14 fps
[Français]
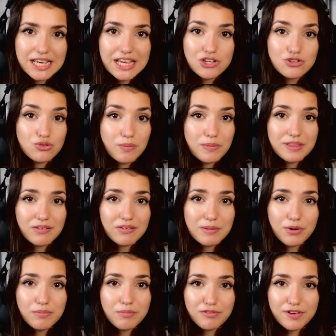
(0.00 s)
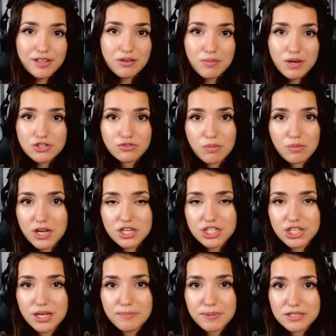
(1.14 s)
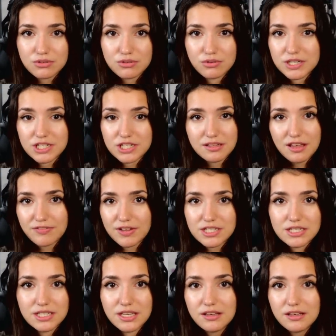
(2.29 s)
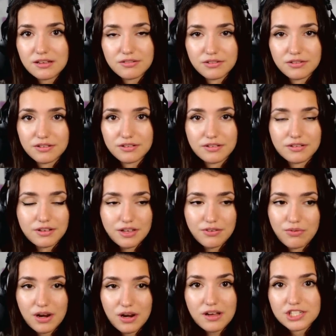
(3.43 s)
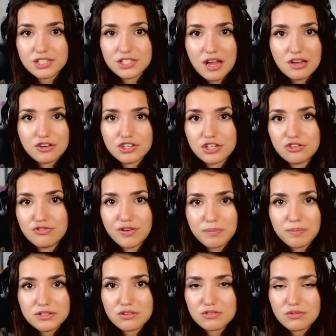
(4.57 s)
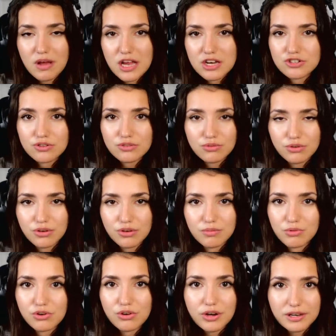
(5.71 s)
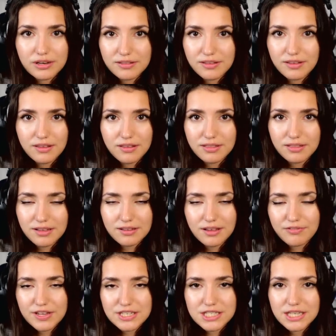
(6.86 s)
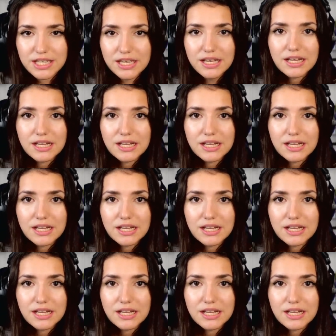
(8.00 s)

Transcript: Et je tombais dans les pommes, en fait, en marchant dans le marché, parce que ben, j'étais très fatiguée, hein, euh, et voilà, j'ai dû faire une prise de sang à Jean, donc mon corps, il était très très fatigué.